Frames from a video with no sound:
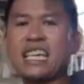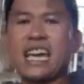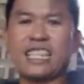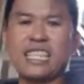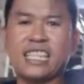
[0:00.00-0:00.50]

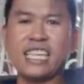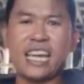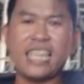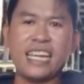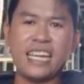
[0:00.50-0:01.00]
nhà như thế
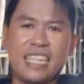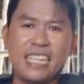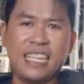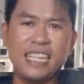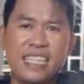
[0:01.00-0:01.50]
này á
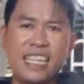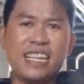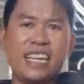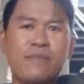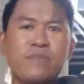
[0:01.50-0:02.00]
thì
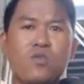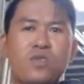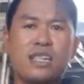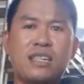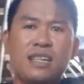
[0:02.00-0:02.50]
liên hệ em tú
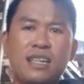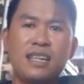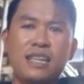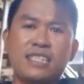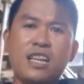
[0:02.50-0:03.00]
nha
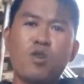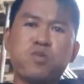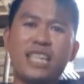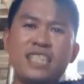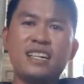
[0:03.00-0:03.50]
trong lúc
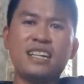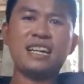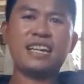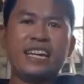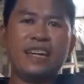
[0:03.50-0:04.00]
xây dựng
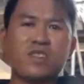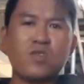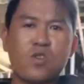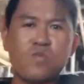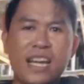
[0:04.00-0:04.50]
em
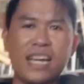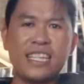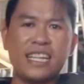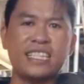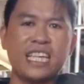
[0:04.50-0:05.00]
tú cũng dẫn anh
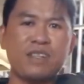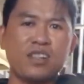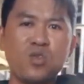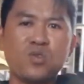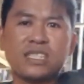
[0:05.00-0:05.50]
chị đi xem được
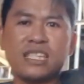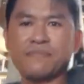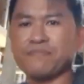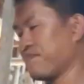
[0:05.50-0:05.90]
luôn nha